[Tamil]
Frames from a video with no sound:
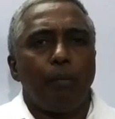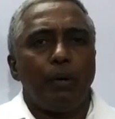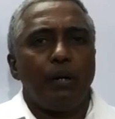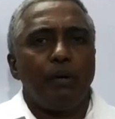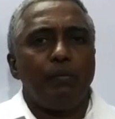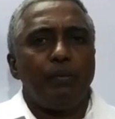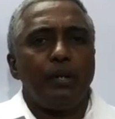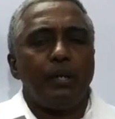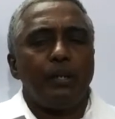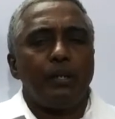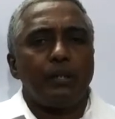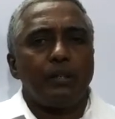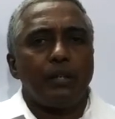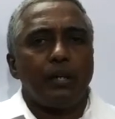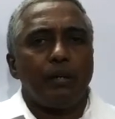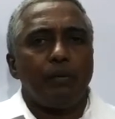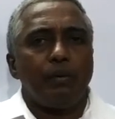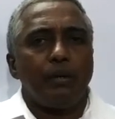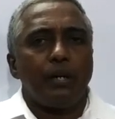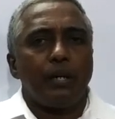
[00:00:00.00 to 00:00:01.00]
பல்வேறு
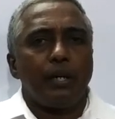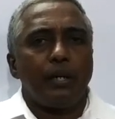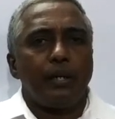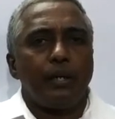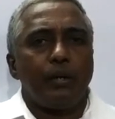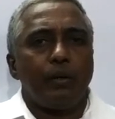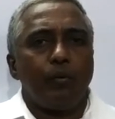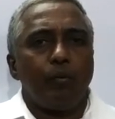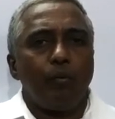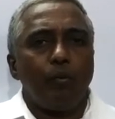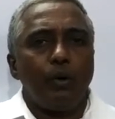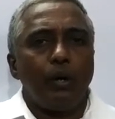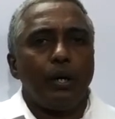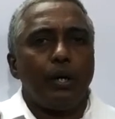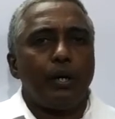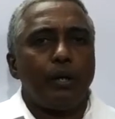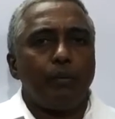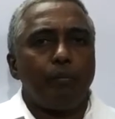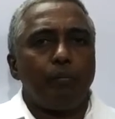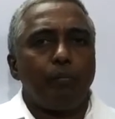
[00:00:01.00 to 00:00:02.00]
தகவல்களையே
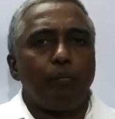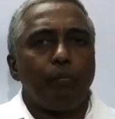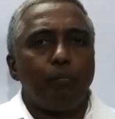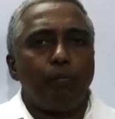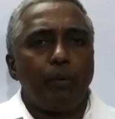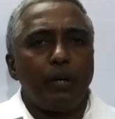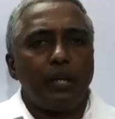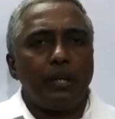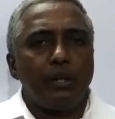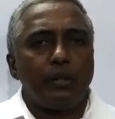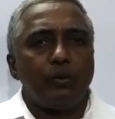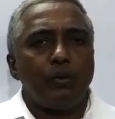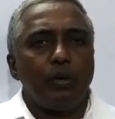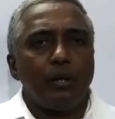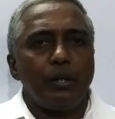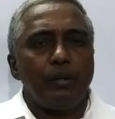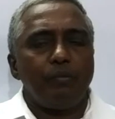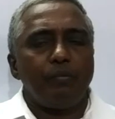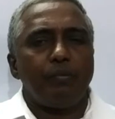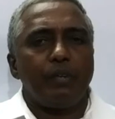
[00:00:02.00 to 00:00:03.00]
உங்களிடம் பகிர்ந்திட
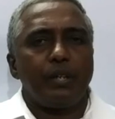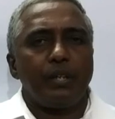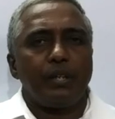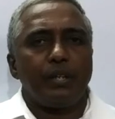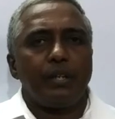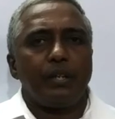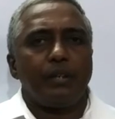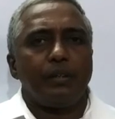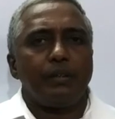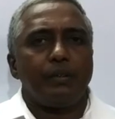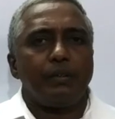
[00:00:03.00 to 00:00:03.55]
விளைகின்றேன்